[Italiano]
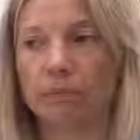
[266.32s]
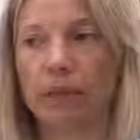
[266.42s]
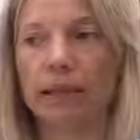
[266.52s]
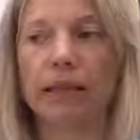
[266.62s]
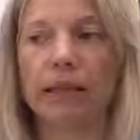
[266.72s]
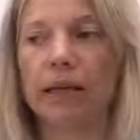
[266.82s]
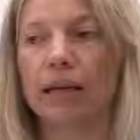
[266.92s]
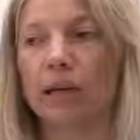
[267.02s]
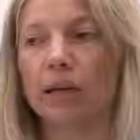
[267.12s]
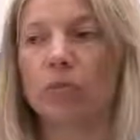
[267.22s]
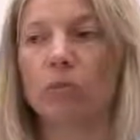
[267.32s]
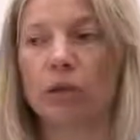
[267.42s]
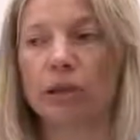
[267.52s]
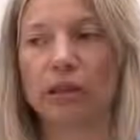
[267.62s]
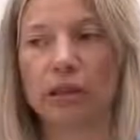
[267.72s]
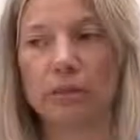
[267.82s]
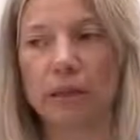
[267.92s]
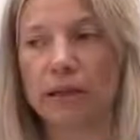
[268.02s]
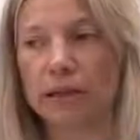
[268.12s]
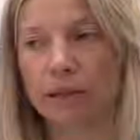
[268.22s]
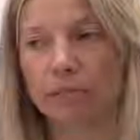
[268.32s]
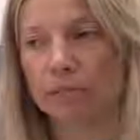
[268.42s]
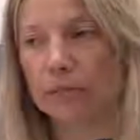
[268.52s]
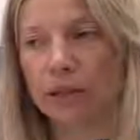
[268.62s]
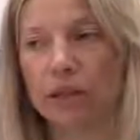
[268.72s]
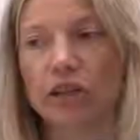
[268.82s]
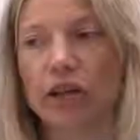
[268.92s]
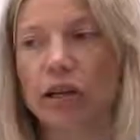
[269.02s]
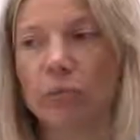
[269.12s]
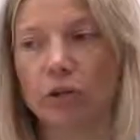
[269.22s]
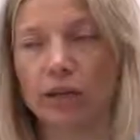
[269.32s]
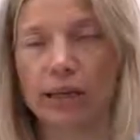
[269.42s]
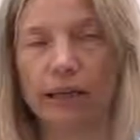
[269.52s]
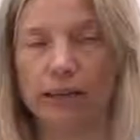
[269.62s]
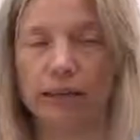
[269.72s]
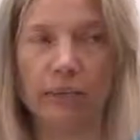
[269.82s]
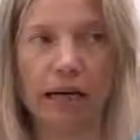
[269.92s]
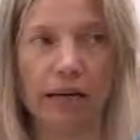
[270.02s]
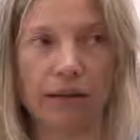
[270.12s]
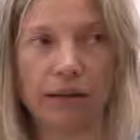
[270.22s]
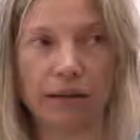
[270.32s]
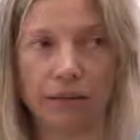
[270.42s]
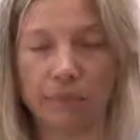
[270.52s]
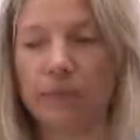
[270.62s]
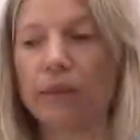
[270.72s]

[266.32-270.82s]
mantenere molta trasparenza, lasciare molta carta bianca.